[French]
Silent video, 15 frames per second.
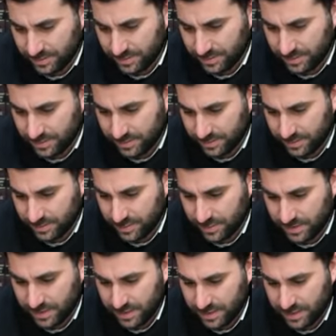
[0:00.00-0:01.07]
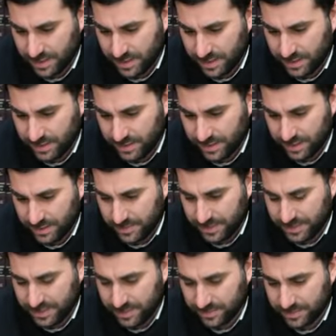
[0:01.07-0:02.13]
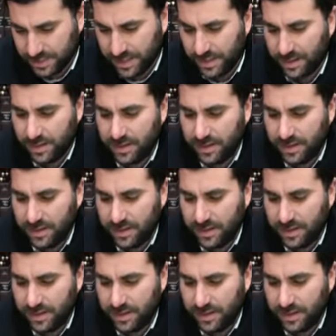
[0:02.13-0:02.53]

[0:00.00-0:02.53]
euh, Sulika, Rina Bat Yamna.